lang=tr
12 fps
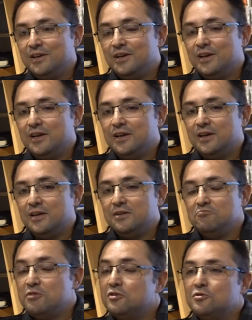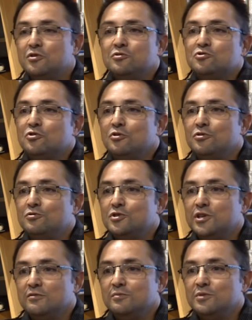E, Nerudo'nun çok kötü
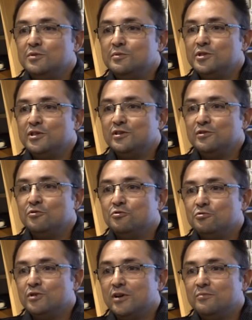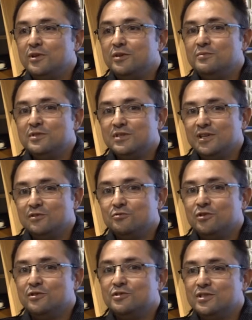çevrilmiş bir şiirini okurken bile biz
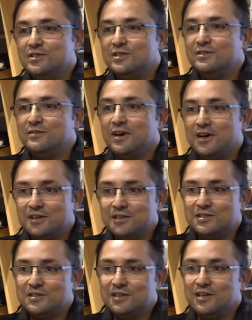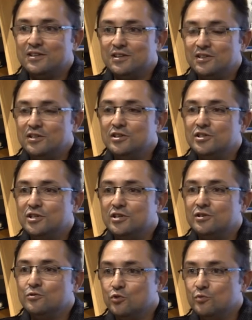Neruda'nın sesini ve arkasında yatan iyi
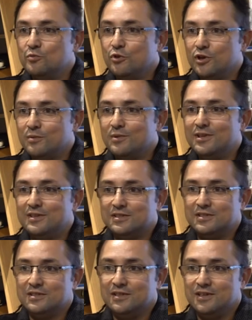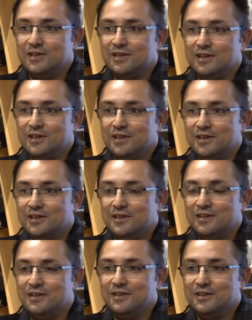şiiri duyup görebiliriz. E,
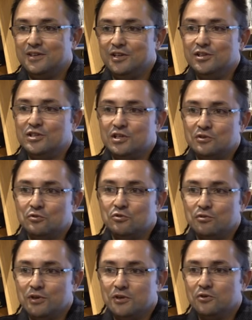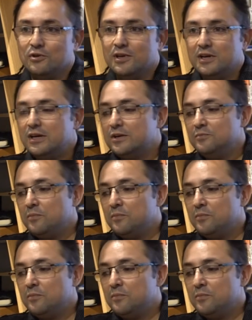iyi şiir okurları olarak.